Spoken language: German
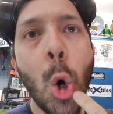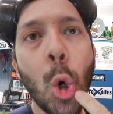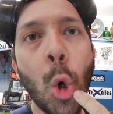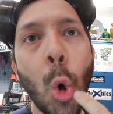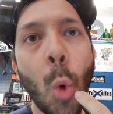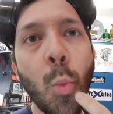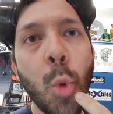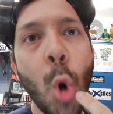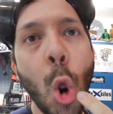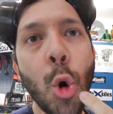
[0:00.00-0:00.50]

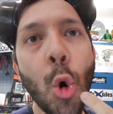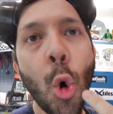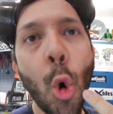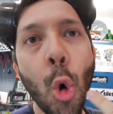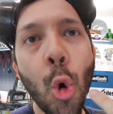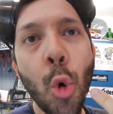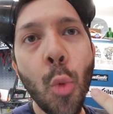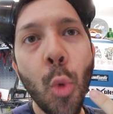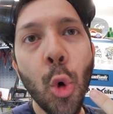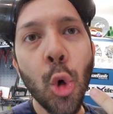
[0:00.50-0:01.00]
komplett
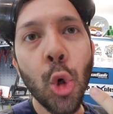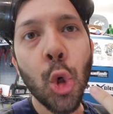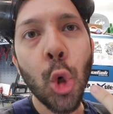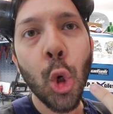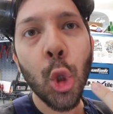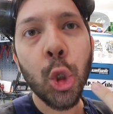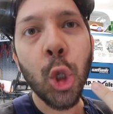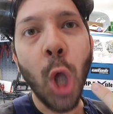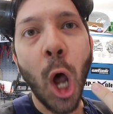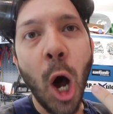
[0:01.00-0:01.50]
ohne
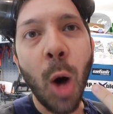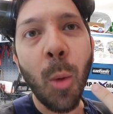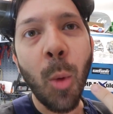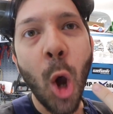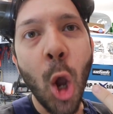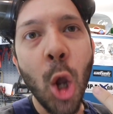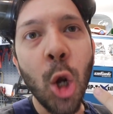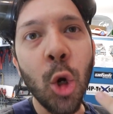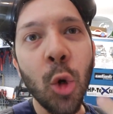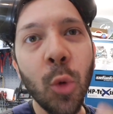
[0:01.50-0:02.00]
Mundschutz
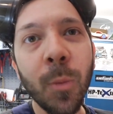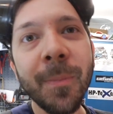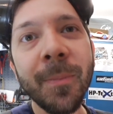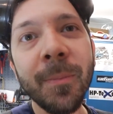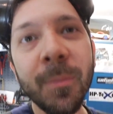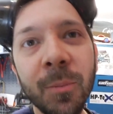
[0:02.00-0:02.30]
arbeiten.